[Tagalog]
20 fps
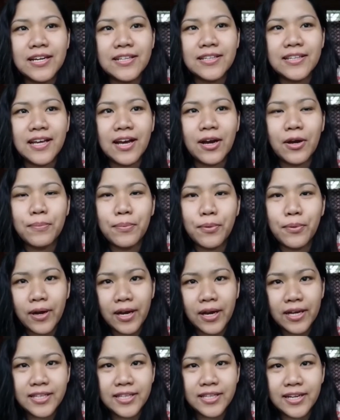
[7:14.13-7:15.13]
At uh, ako po
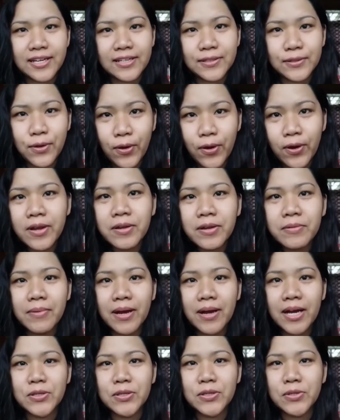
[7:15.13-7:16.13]
ang direktor,
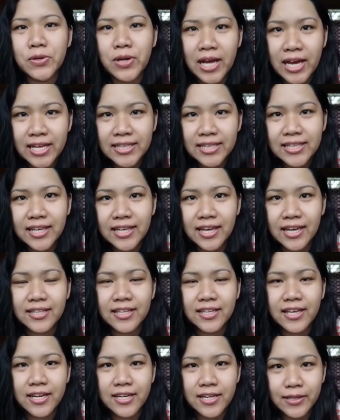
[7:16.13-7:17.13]
manunulat at
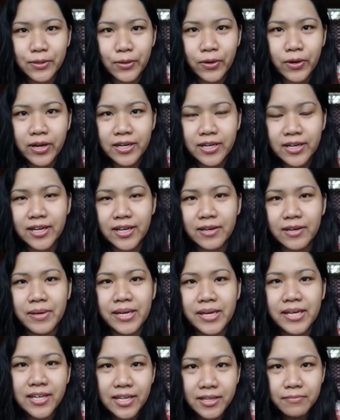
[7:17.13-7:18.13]
editor
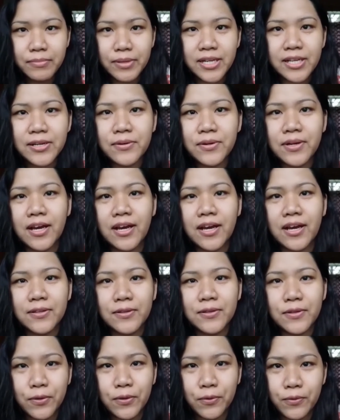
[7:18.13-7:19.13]
ng maigling
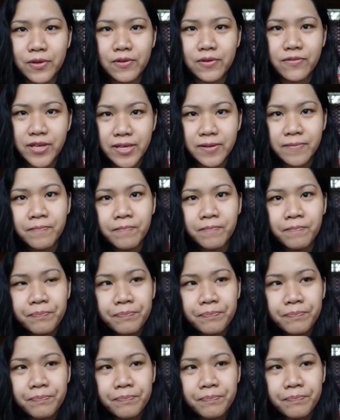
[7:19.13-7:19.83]
pelikulang Tokwifi.